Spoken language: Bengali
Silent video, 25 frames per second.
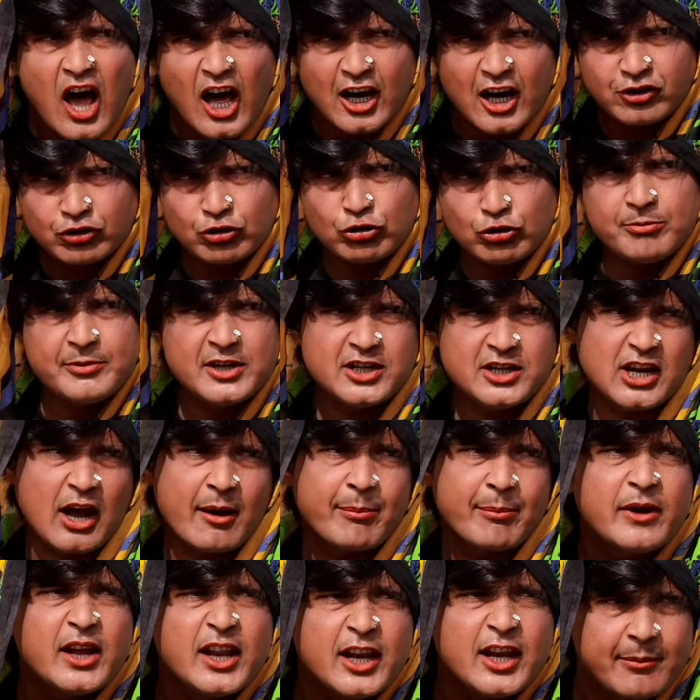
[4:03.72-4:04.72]
আর তুমি যা
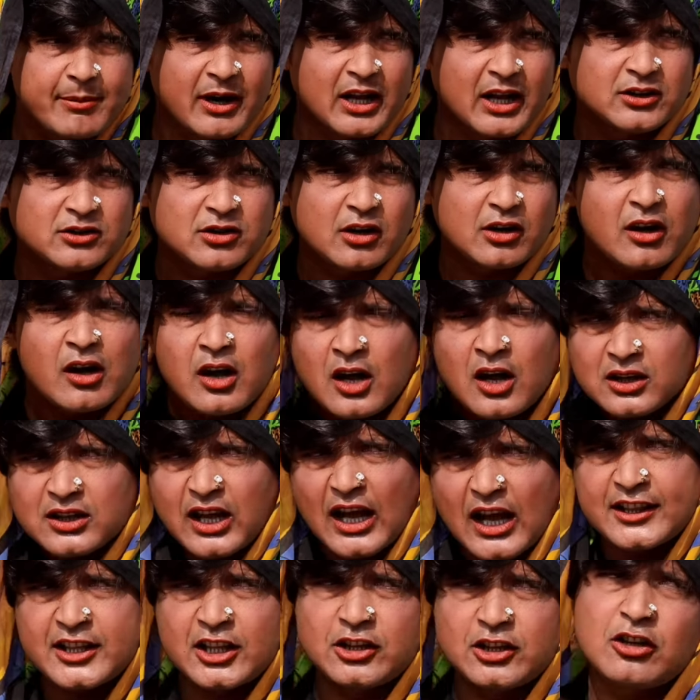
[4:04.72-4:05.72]
বিড়ি বাঁধছো
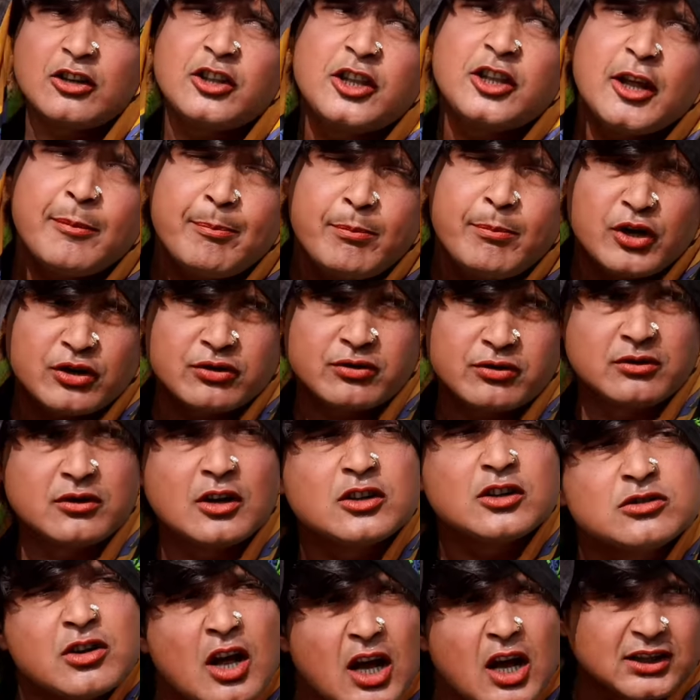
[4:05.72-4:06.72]
তাতে তো দিব্যি
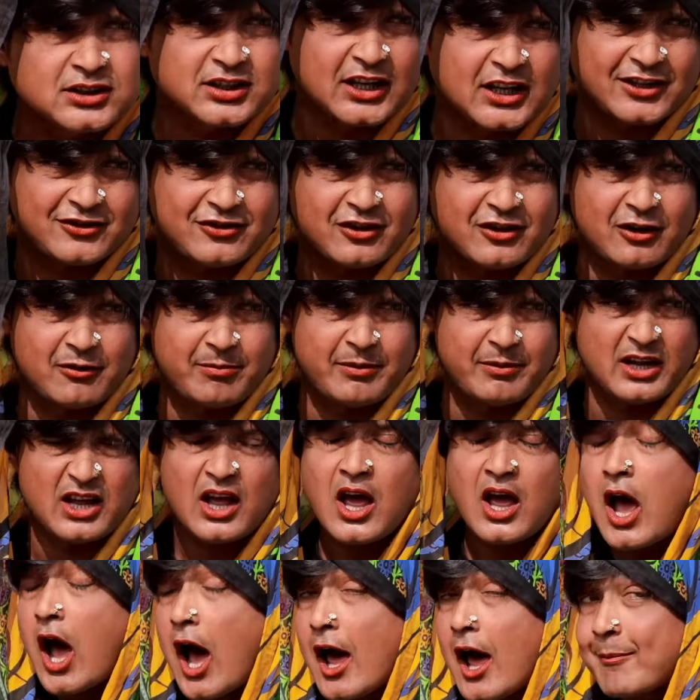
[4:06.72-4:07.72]
সুন্দর সংসার চলবে
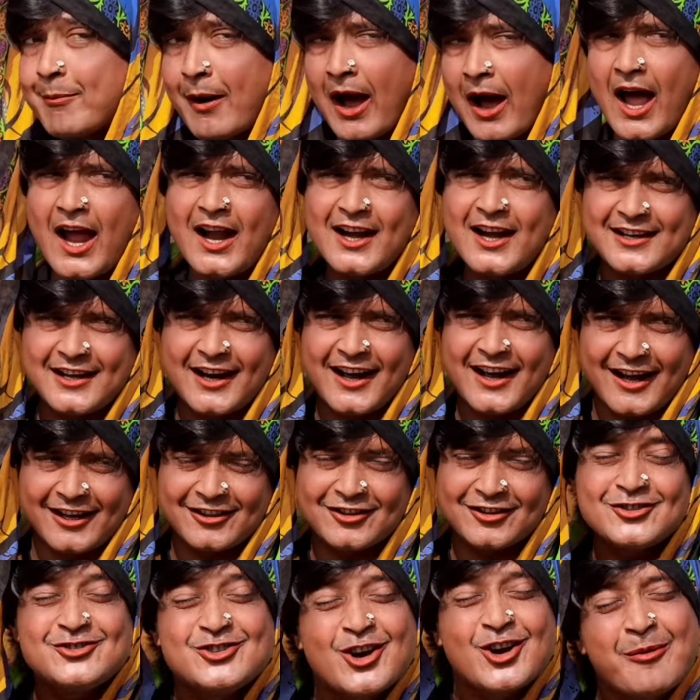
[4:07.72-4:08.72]
আর ভাইয়ের
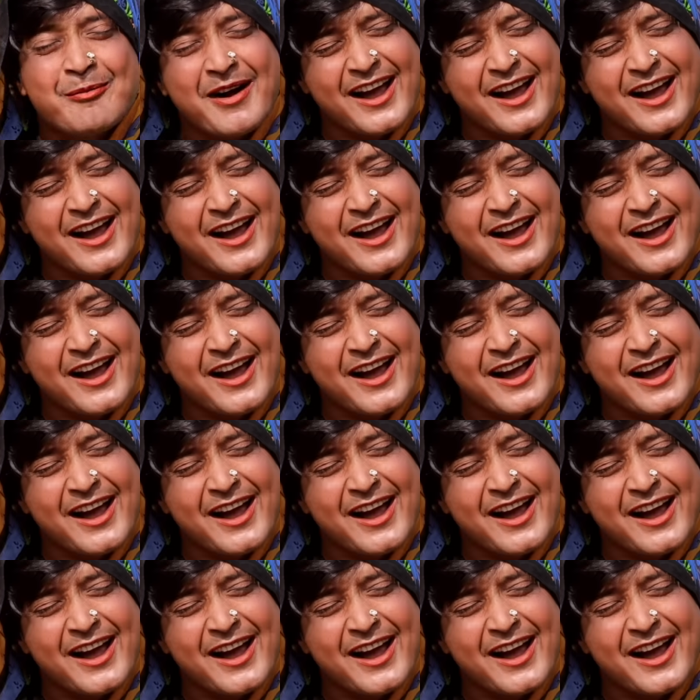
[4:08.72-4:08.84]
টাকা তো